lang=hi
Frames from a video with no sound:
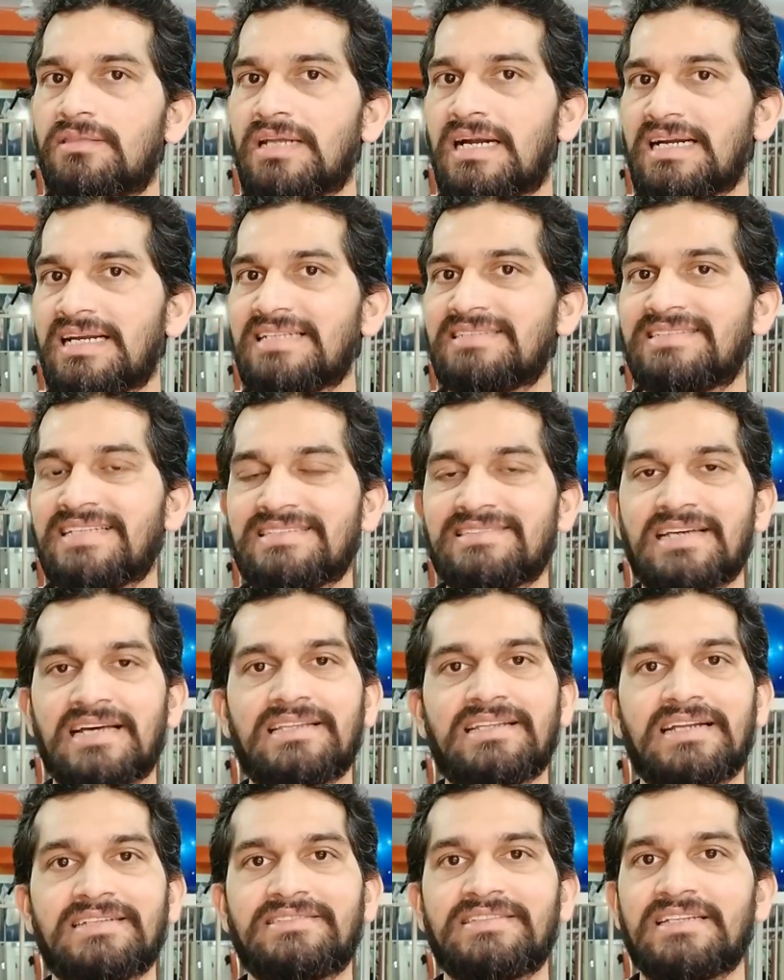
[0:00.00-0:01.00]
थर्टी सिक्स
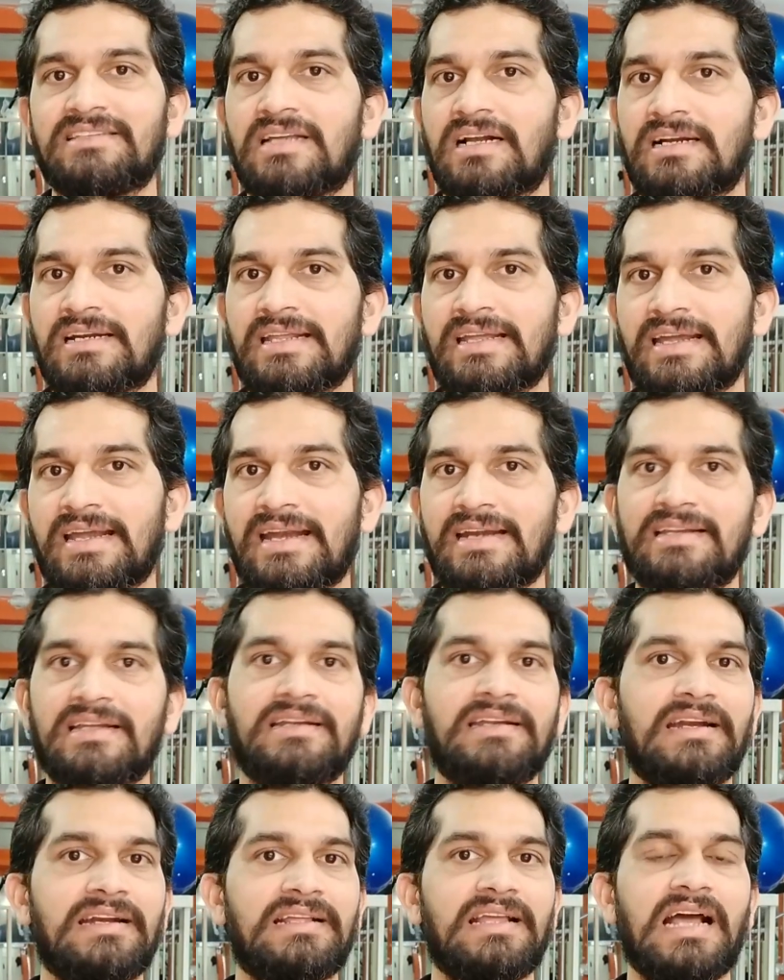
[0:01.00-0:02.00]
हंड्रेड से थर्टी एट
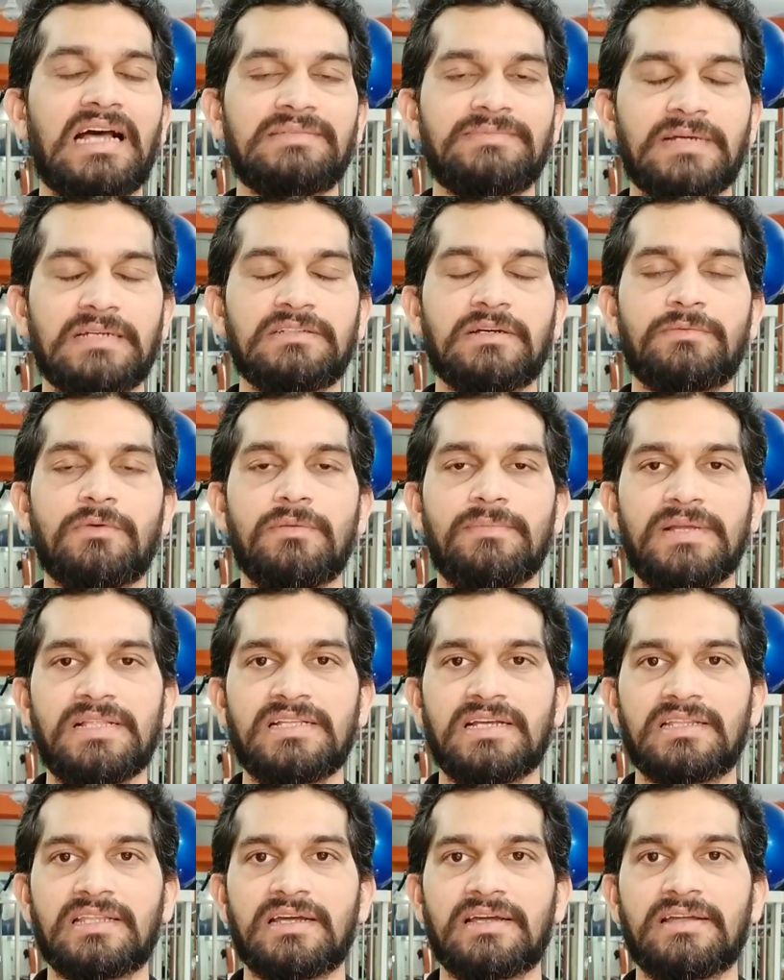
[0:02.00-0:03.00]
हंड्रेड के आसपास आपको मिल
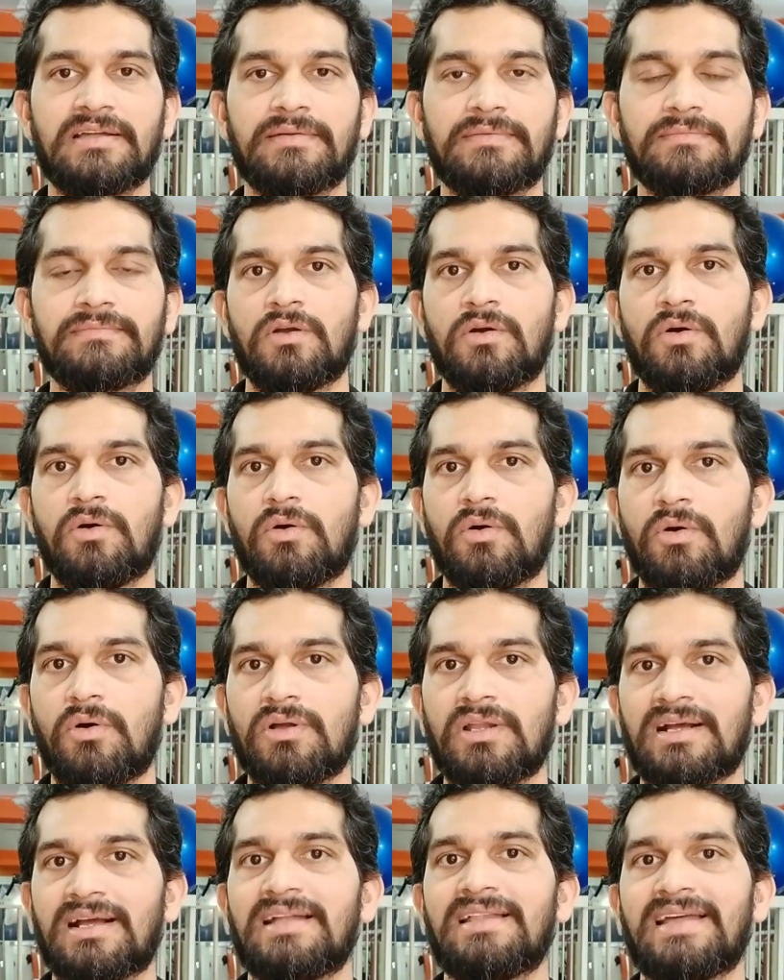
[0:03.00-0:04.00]
जाता है
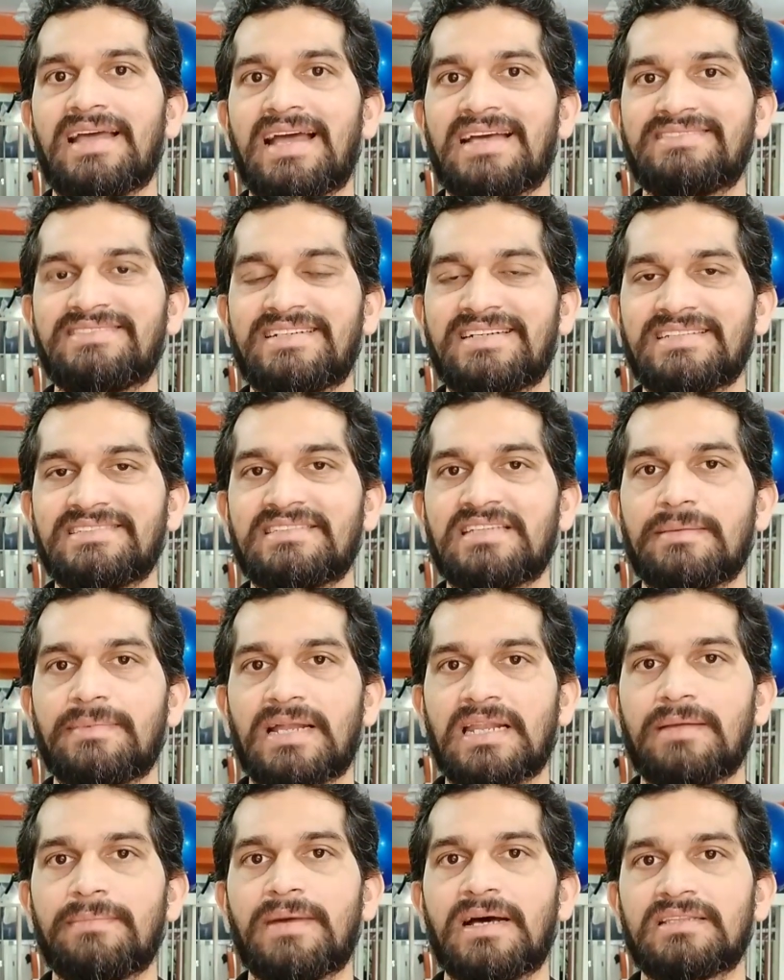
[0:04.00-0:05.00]
और अगर एजिटिस के
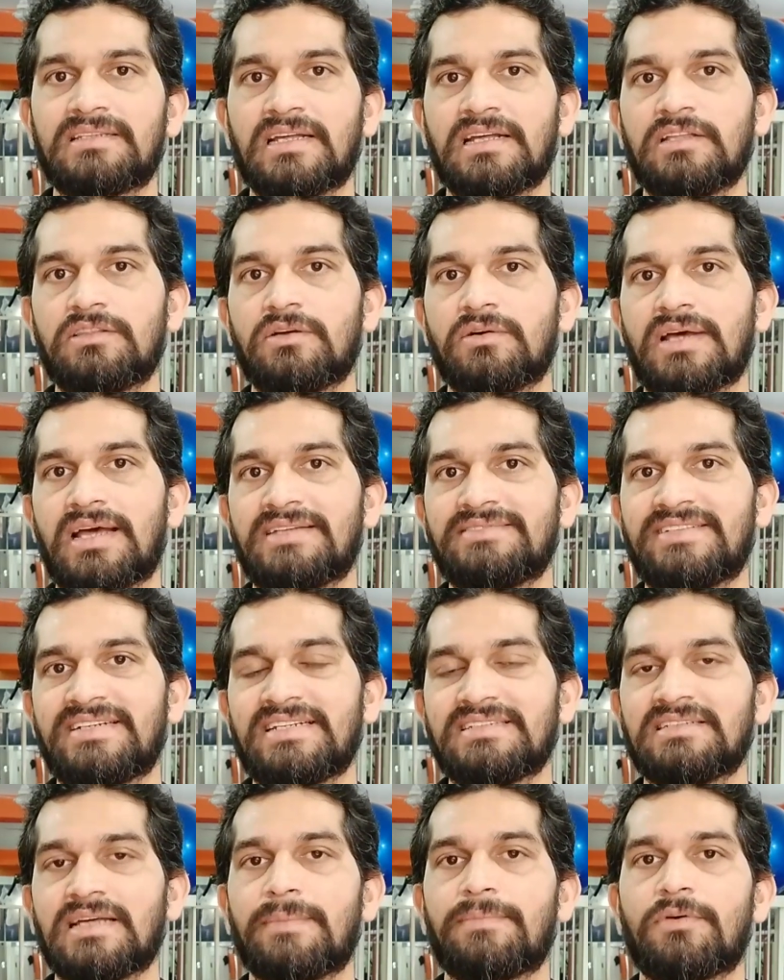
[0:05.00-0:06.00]
बारे में बात करें तो
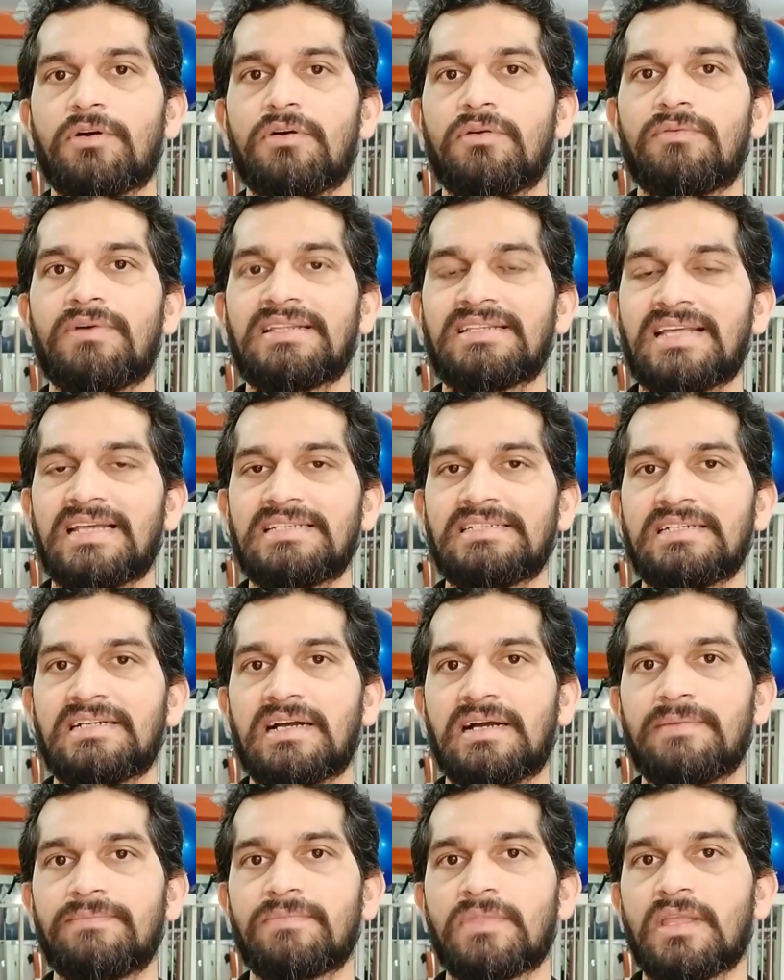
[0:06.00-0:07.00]
एजिटिस आपको वन के जी
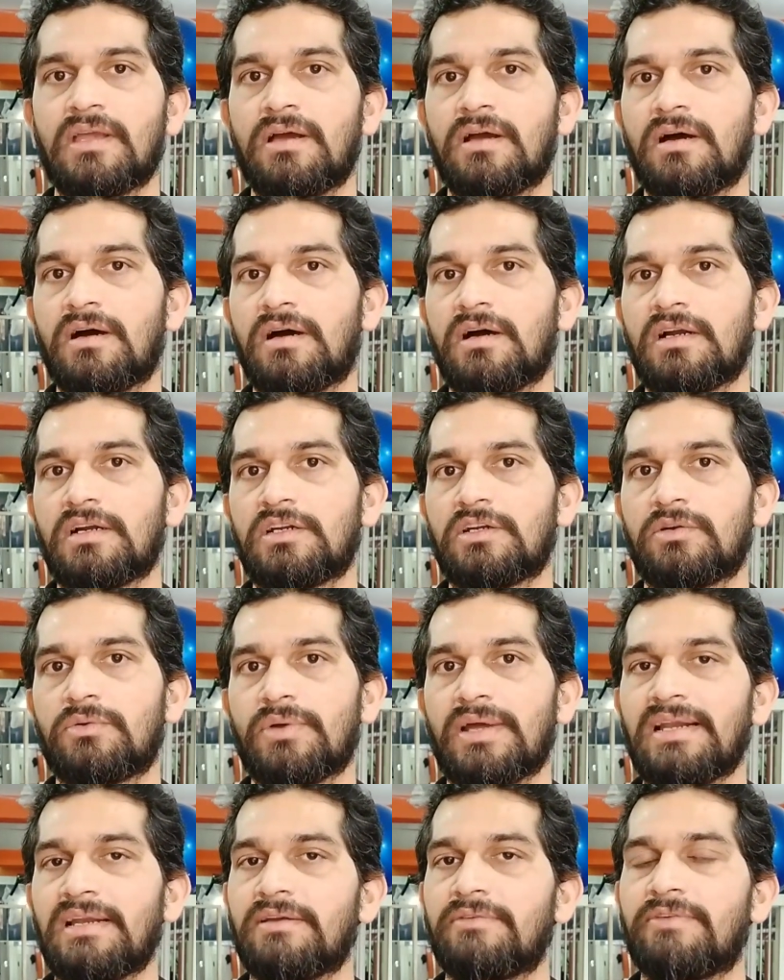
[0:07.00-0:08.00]
का
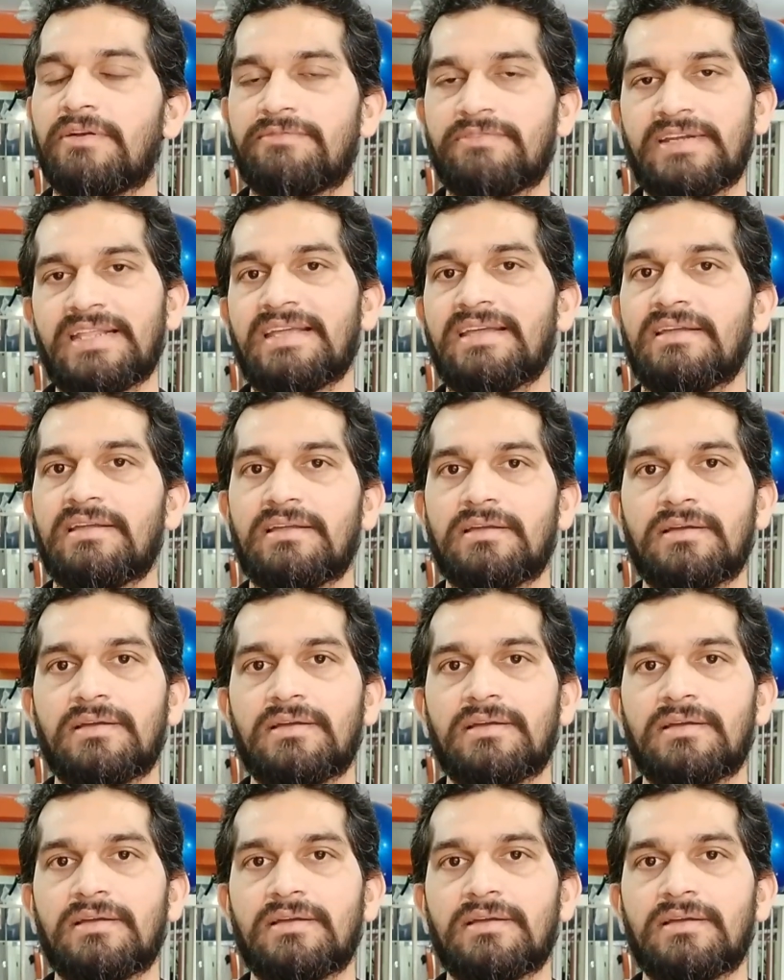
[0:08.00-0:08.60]
ट्वेल्व फिफ्टी